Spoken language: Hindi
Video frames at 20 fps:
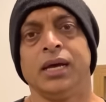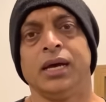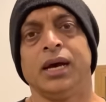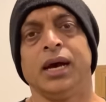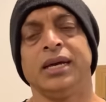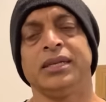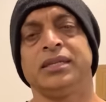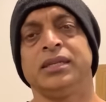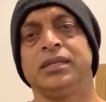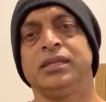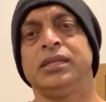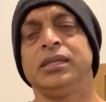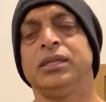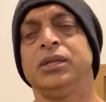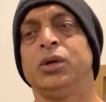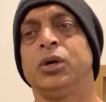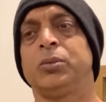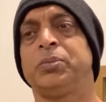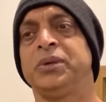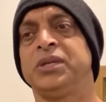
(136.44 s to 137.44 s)
आईसीसी
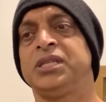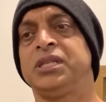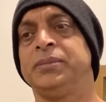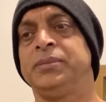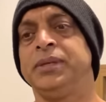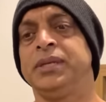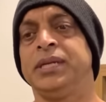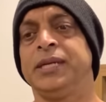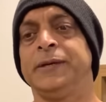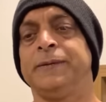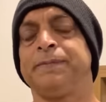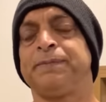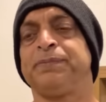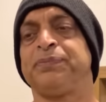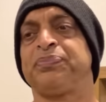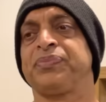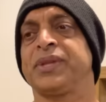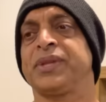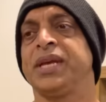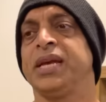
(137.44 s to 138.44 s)
ने और पीसीबी ने
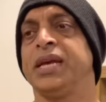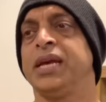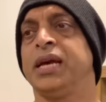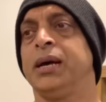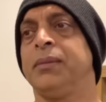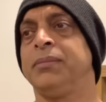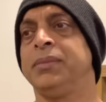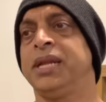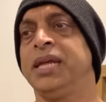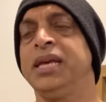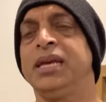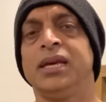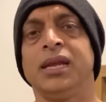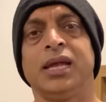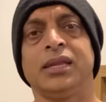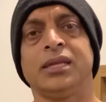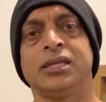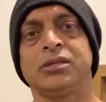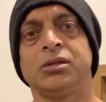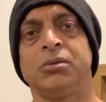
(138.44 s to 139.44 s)
कि हम नहीं
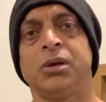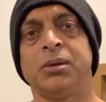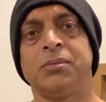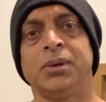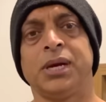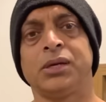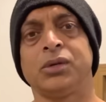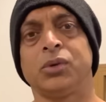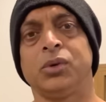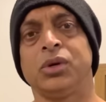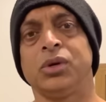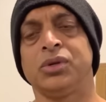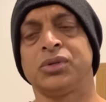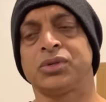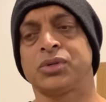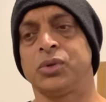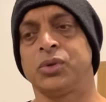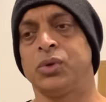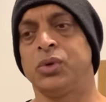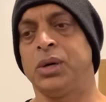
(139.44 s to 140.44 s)
खिलाते सलमान भट्ट और
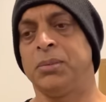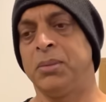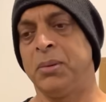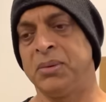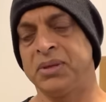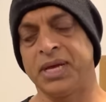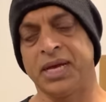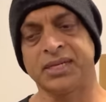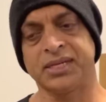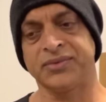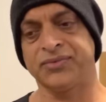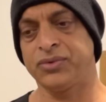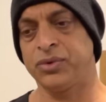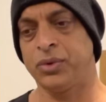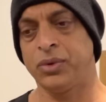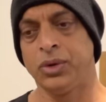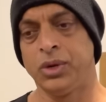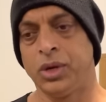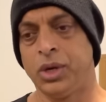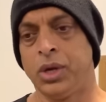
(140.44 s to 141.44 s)
उसको मोहम्मद आसिफ
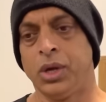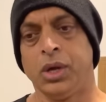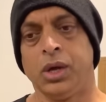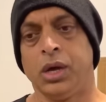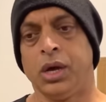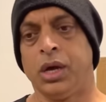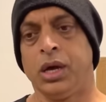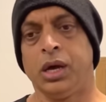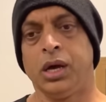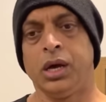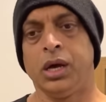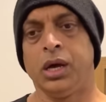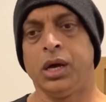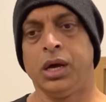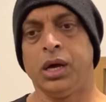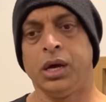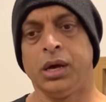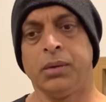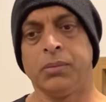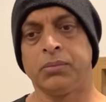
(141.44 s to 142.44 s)
को
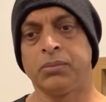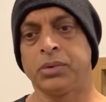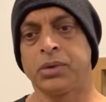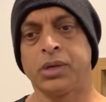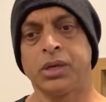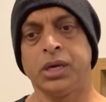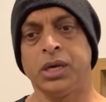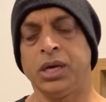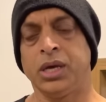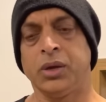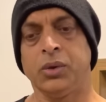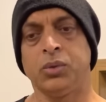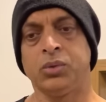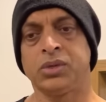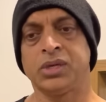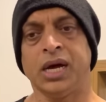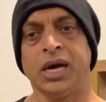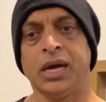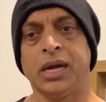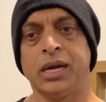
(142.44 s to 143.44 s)
कि
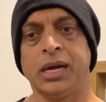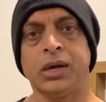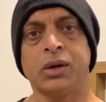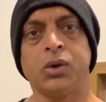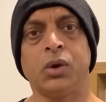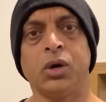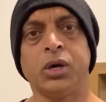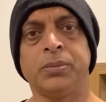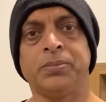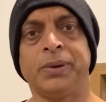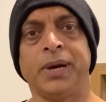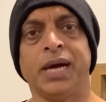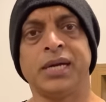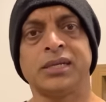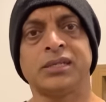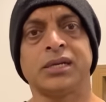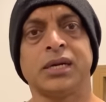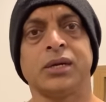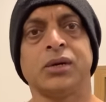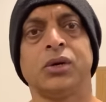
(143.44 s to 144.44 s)
उनका रिकॉर्ड
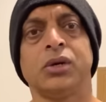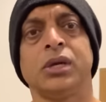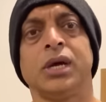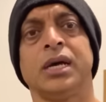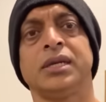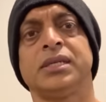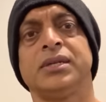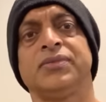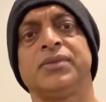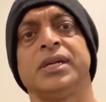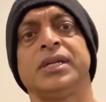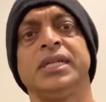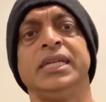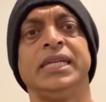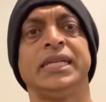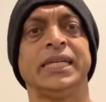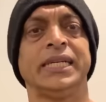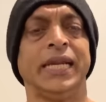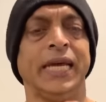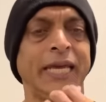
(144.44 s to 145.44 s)
पास रिकॉर्ड आसिफ का
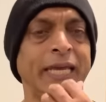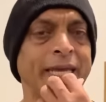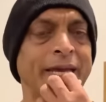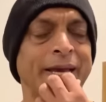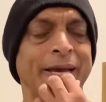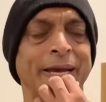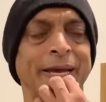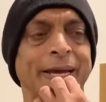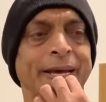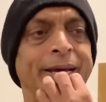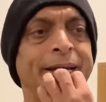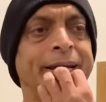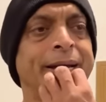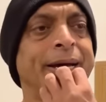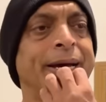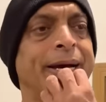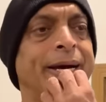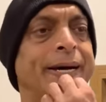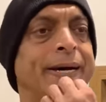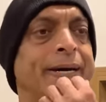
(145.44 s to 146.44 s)
ठीक नहीं है
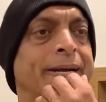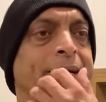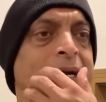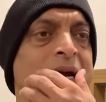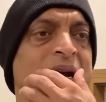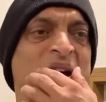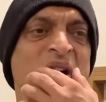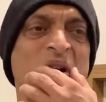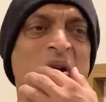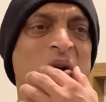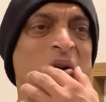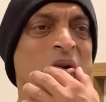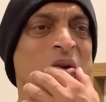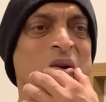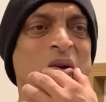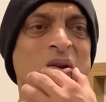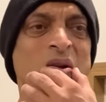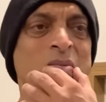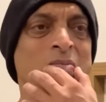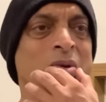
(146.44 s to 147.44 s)
और
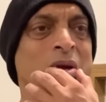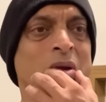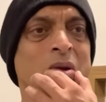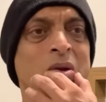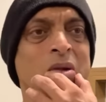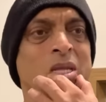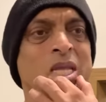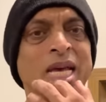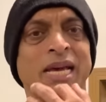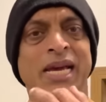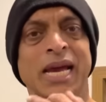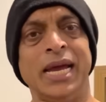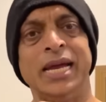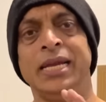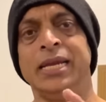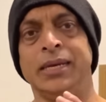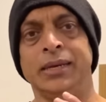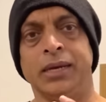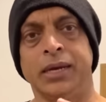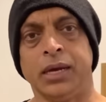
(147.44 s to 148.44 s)
उन्होंने बिल्कुल देखा ही
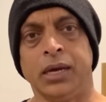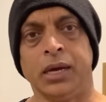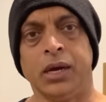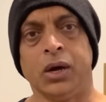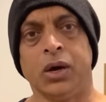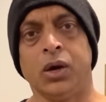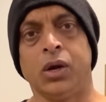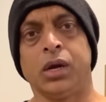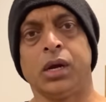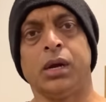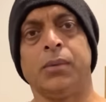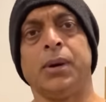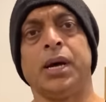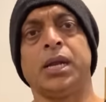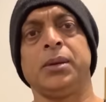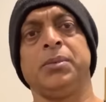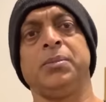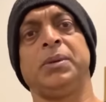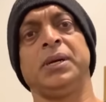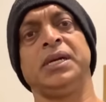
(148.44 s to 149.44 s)
नहीं और
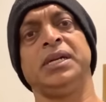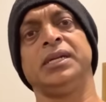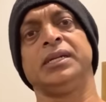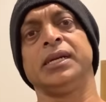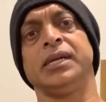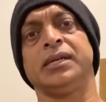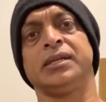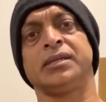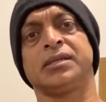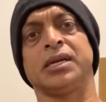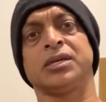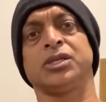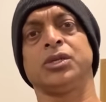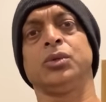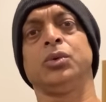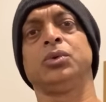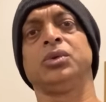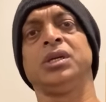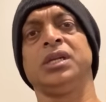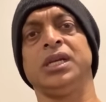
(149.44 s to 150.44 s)
हमारी भी बड़ी डिटेल
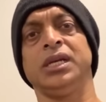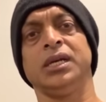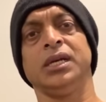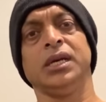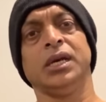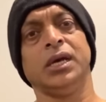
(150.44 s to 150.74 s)
डिस्कशन होती रही